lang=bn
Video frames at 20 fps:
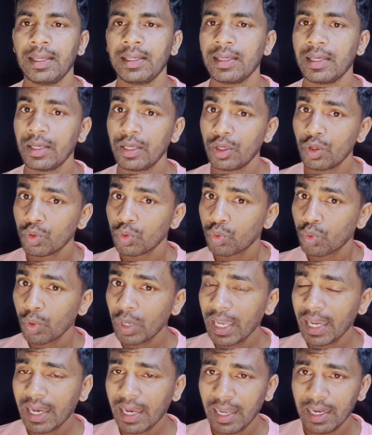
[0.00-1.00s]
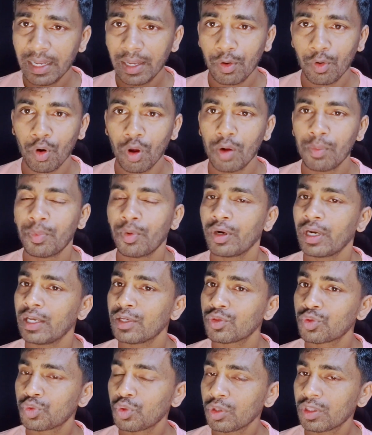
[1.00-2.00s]
দেয় তো এখানে
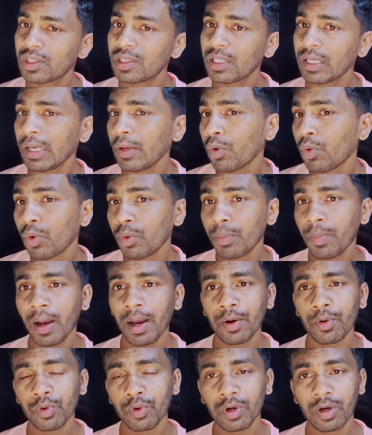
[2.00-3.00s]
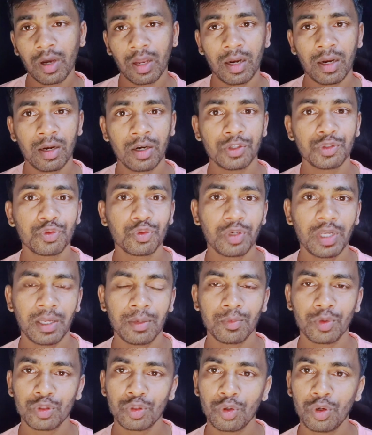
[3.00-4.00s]
গল্পটা সত্যি হুবাহু করণ
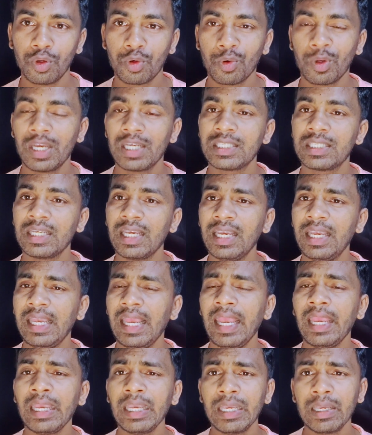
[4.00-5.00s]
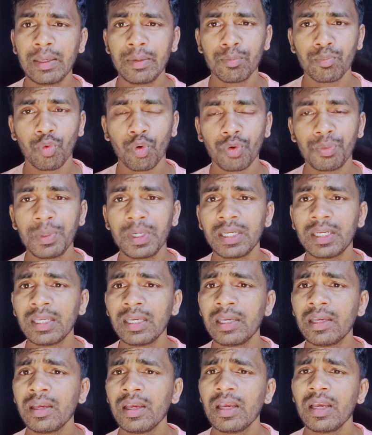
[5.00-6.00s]
অর্জুনের মতোই রয়েছে এই
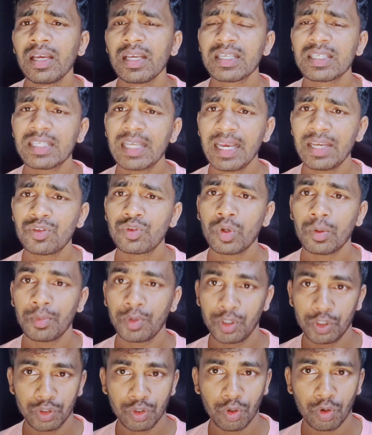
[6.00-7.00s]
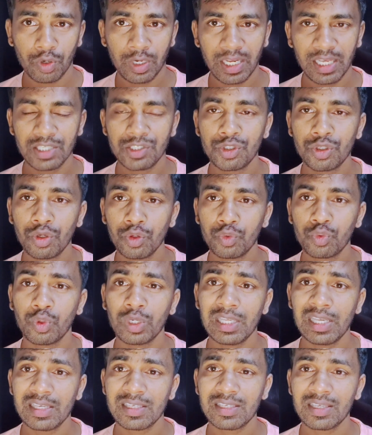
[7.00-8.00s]
মুভিটি সেই সময় যখন এসেছিলো দু
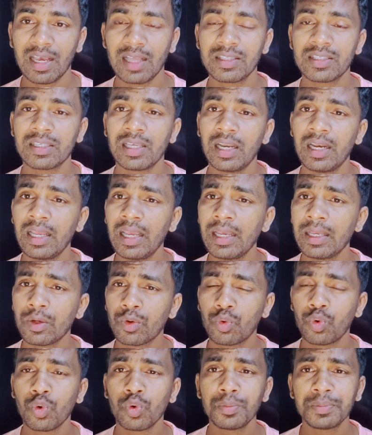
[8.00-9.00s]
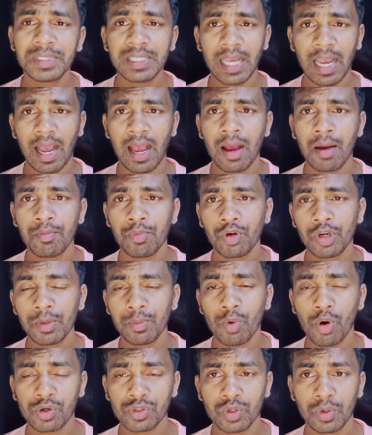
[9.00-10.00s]
সালে খুব যে
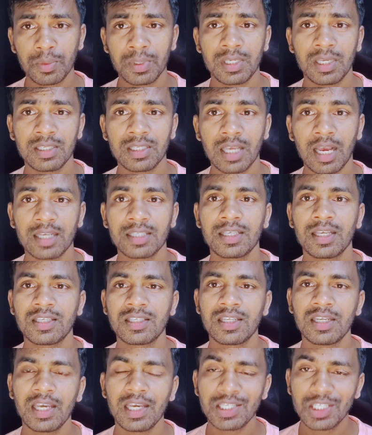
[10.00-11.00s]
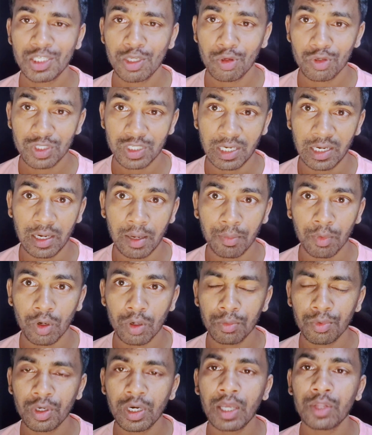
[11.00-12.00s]
আহামরি বক্স অফিসে সাকসেস নিয়ে এসেছিলো সেটা
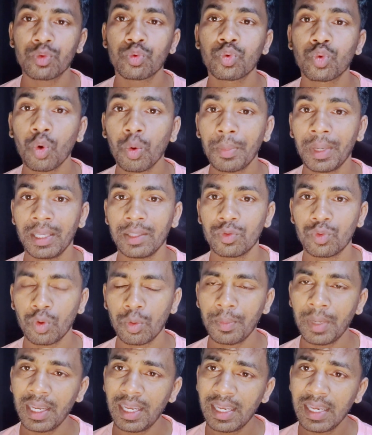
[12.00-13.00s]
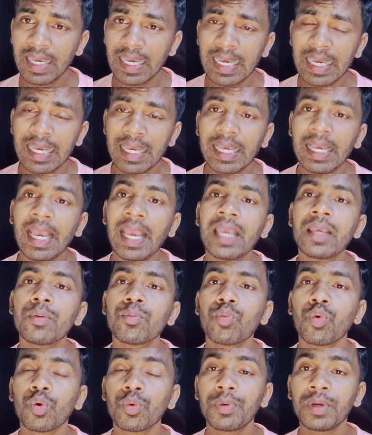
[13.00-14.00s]
বলবো না তবে তবে এই
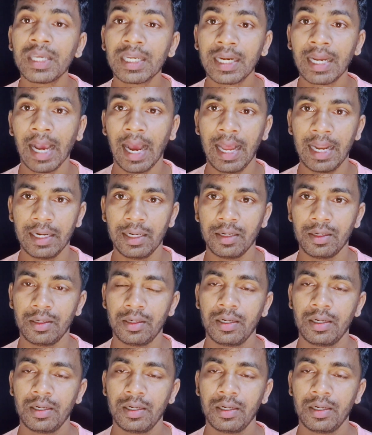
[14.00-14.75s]
মুভির গান